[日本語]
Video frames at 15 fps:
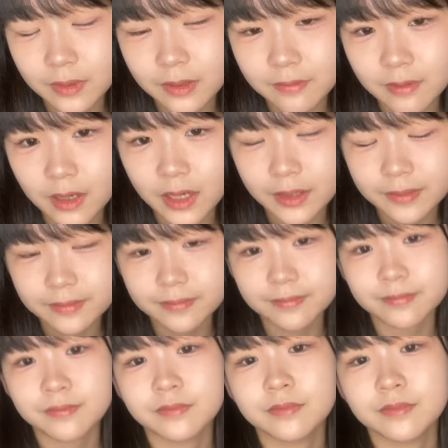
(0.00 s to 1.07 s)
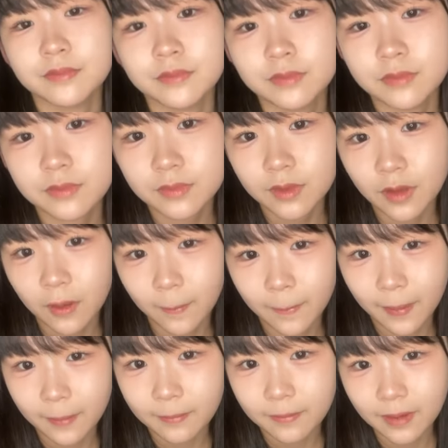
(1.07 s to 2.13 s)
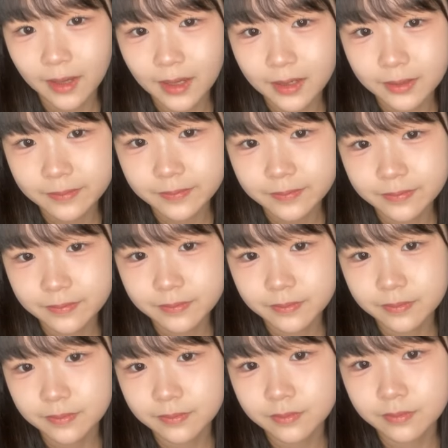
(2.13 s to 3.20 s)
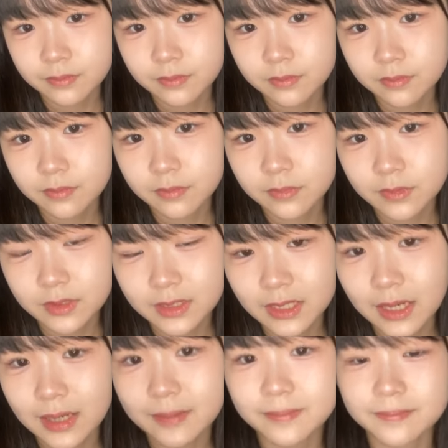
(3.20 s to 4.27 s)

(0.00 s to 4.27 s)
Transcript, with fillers: ばんはこんばんはちら